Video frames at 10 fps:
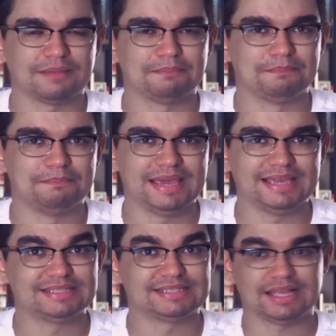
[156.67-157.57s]
tá
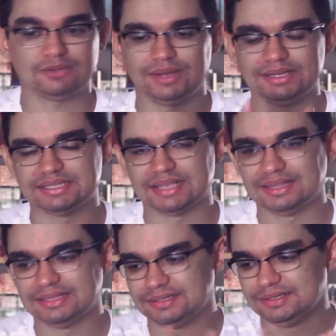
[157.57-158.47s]
bem
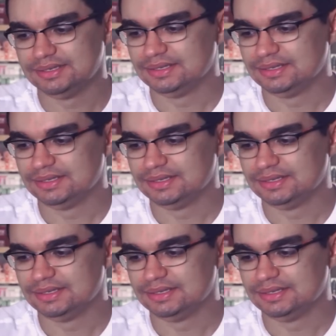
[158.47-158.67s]
desatualizada.